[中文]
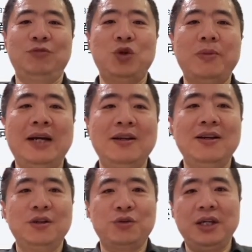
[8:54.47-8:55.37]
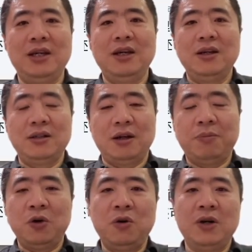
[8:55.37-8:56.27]
对吧？所以呃，
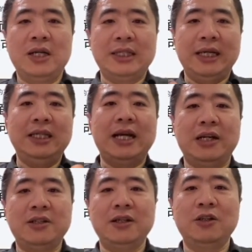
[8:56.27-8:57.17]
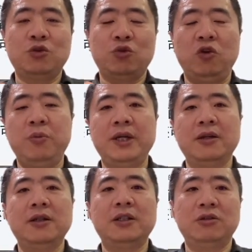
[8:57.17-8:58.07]
包括我刚才给你演示这个左右
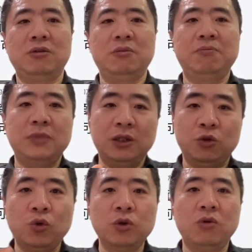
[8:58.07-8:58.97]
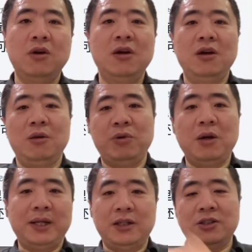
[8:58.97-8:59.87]
屏的这种这个拖动，不
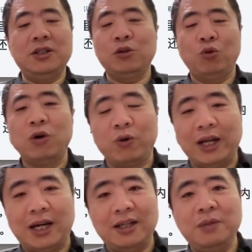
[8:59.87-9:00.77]
要把它直接拖过来啊。